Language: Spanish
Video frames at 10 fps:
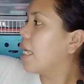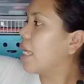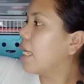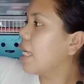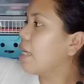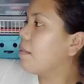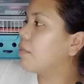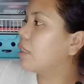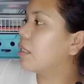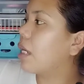Y
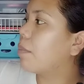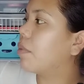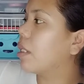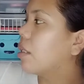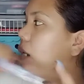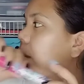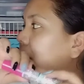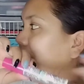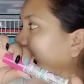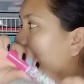vamos a estar poniendo la
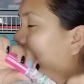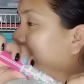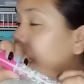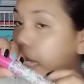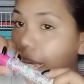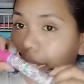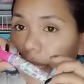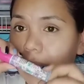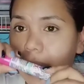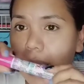máscara de
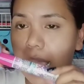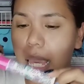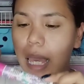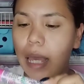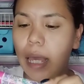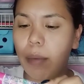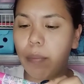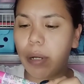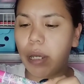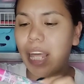pestañas de
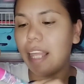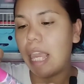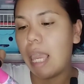empoderada